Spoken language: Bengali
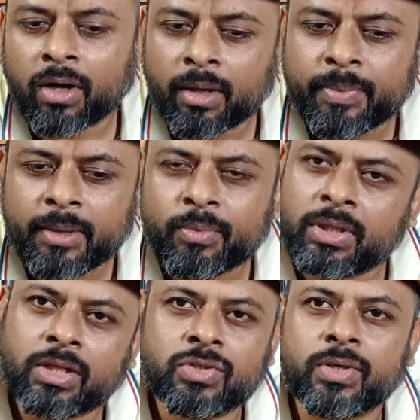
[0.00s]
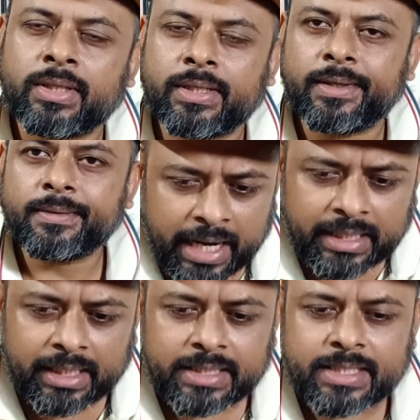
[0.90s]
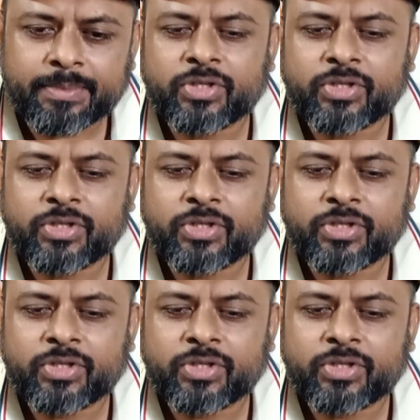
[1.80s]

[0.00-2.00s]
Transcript: গল্পের প্রধান চরিত্রে টাইটেলে যে